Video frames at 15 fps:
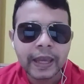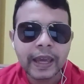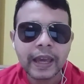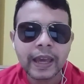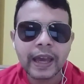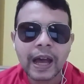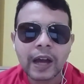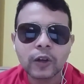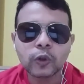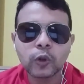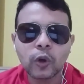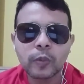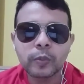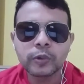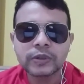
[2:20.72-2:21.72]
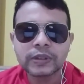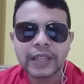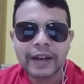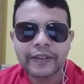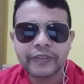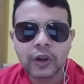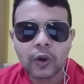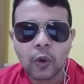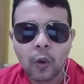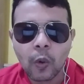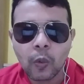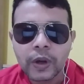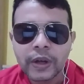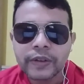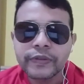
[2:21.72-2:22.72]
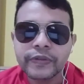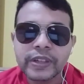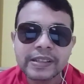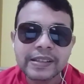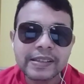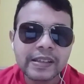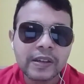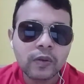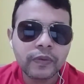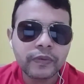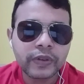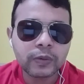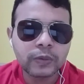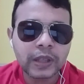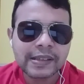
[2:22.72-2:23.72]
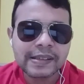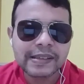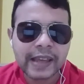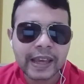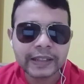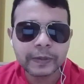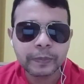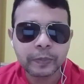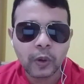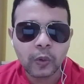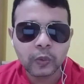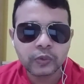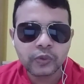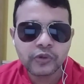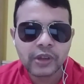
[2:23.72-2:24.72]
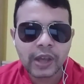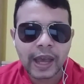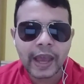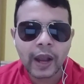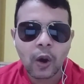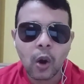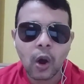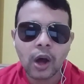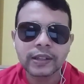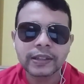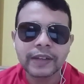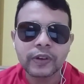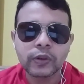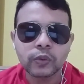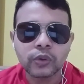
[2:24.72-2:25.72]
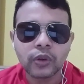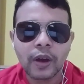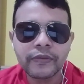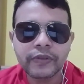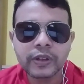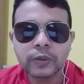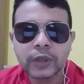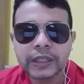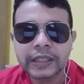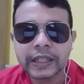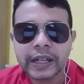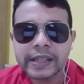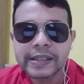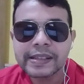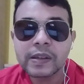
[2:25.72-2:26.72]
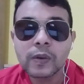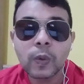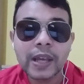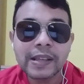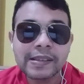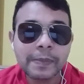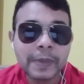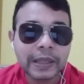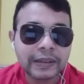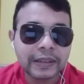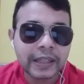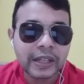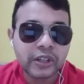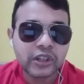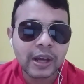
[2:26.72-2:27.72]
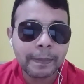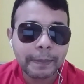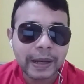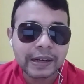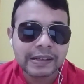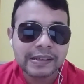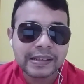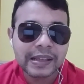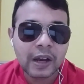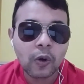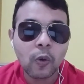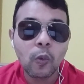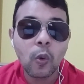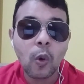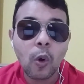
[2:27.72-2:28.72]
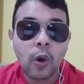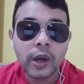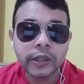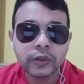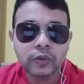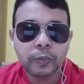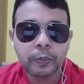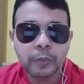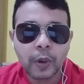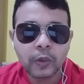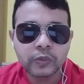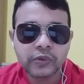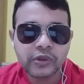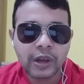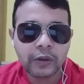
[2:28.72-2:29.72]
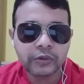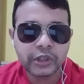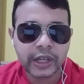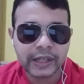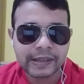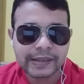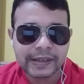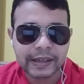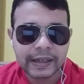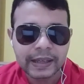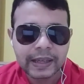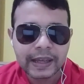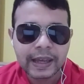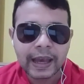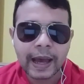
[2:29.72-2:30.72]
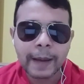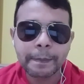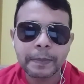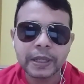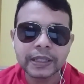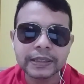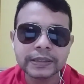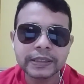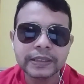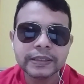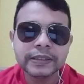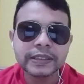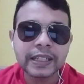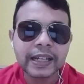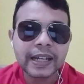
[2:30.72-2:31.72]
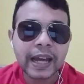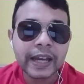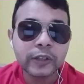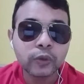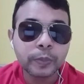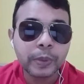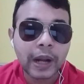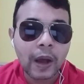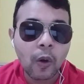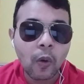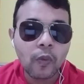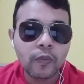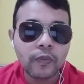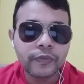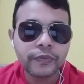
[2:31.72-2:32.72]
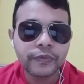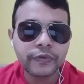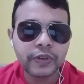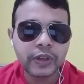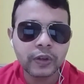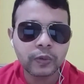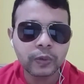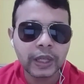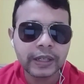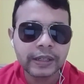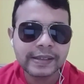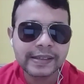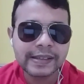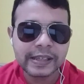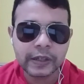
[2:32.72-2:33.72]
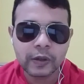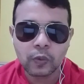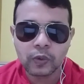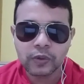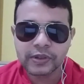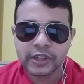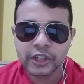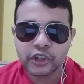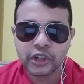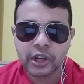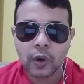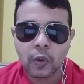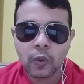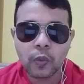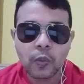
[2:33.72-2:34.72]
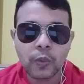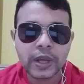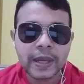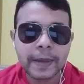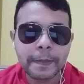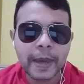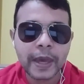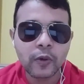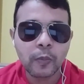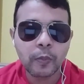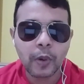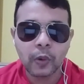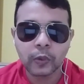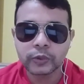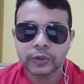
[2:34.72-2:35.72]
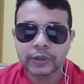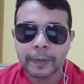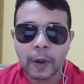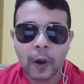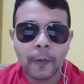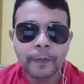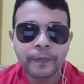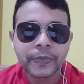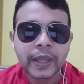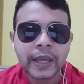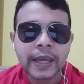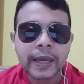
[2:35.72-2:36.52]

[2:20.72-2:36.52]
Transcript: é, a Globo estava com 25,7 pontos, a Record estava com 9,3 e o SBT já aparecia com 8 pontos de audiência. A Band tinha caído para 1,5, ou seja, 1,5 ponto, tá bom?